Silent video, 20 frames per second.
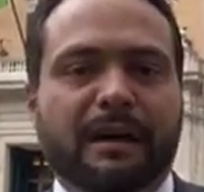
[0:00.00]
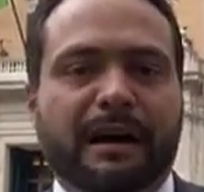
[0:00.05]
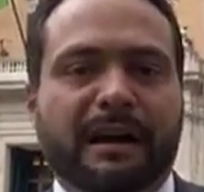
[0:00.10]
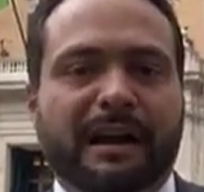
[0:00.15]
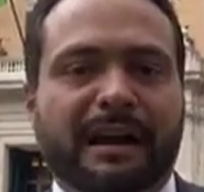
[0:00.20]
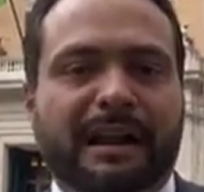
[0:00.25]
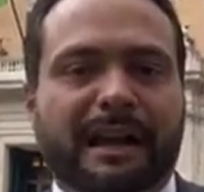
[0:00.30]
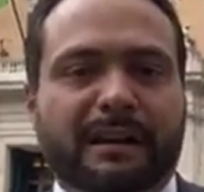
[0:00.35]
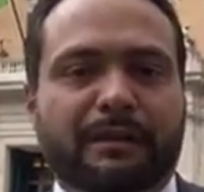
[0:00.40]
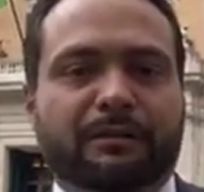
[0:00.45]

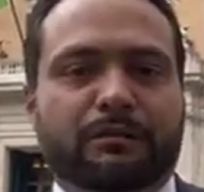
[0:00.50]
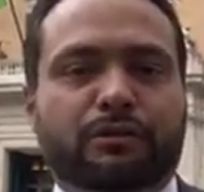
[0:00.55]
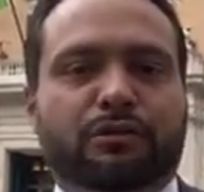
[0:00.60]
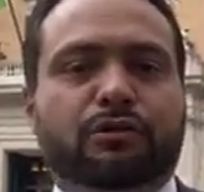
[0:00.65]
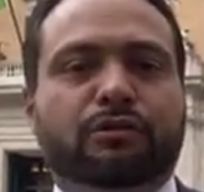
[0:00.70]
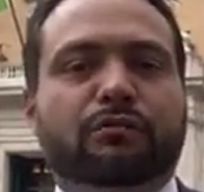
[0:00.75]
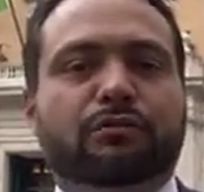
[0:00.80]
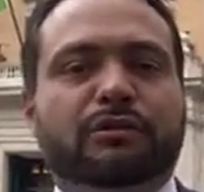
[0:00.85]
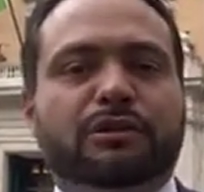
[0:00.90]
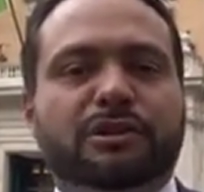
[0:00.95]
richiedono
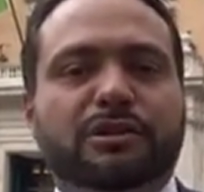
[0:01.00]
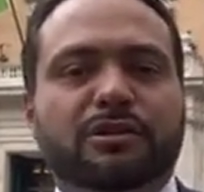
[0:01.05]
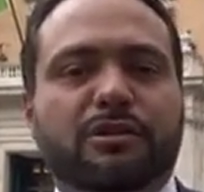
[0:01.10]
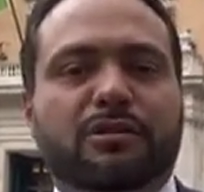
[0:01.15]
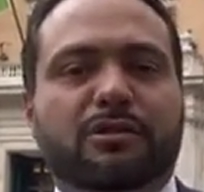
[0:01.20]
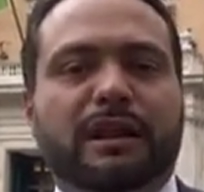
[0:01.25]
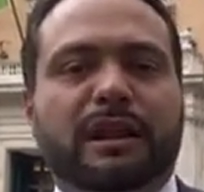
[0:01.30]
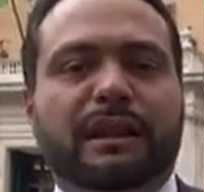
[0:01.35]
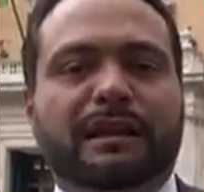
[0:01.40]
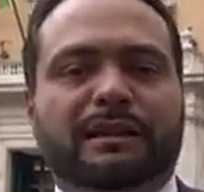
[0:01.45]

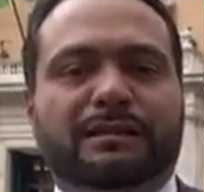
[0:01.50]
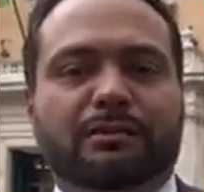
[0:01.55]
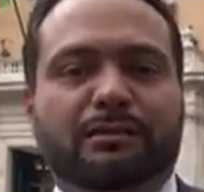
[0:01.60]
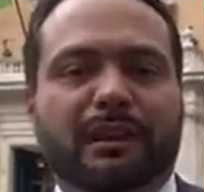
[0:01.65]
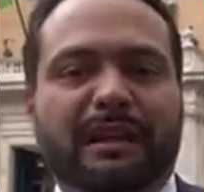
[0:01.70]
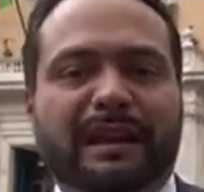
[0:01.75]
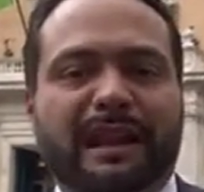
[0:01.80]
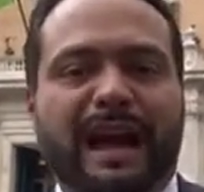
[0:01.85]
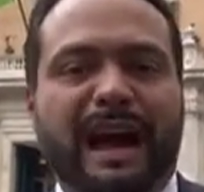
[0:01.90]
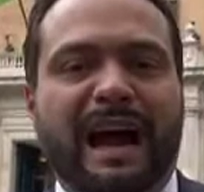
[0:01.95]
soluzioni
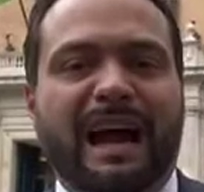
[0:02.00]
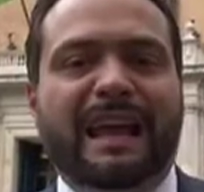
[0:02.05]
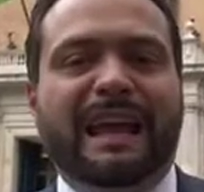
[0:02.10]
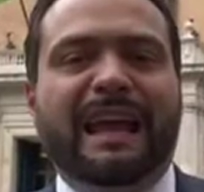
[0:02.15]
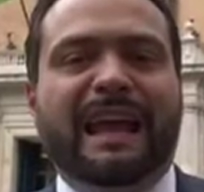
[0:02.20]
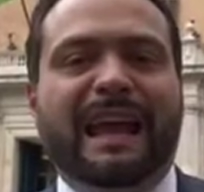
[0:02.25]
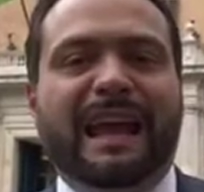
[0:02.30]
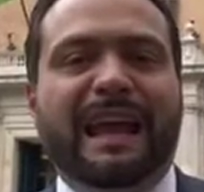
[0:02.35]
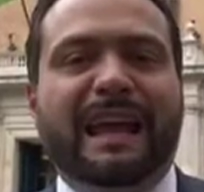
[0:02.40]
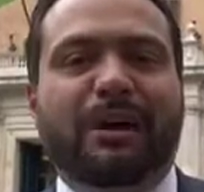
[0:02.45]
solidali
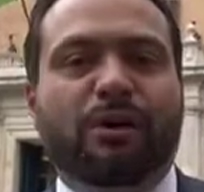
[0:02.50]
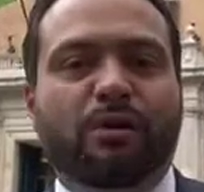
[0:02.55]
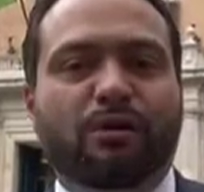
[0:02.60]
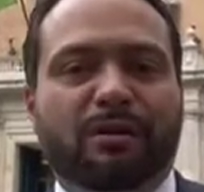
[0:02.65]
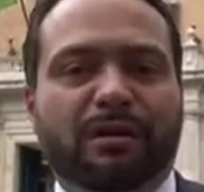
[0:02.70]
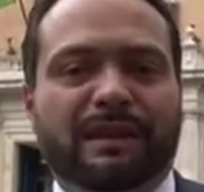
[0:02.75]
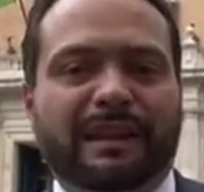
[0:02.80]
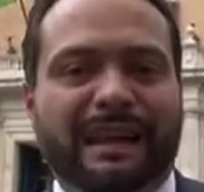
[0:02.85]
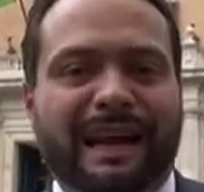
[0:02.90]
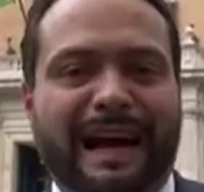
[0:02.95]
e
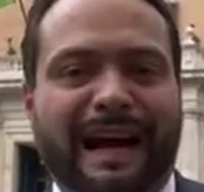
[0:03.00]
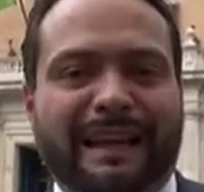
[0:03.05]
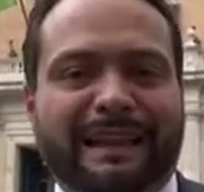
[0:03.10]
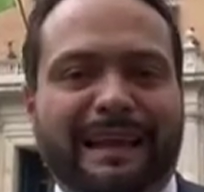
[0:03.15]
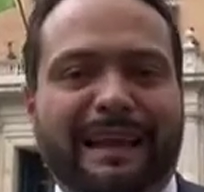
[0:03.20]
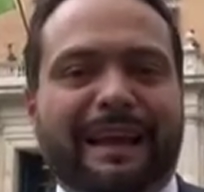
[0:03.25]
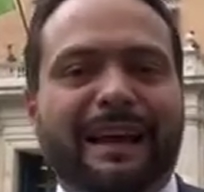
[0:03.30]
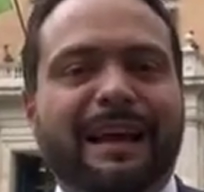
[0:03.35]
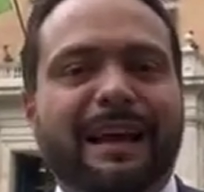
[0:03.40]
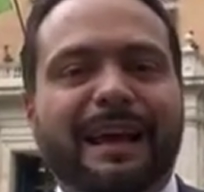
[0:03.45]

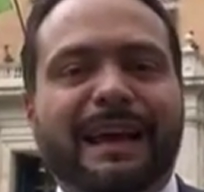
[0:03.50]
coordinate.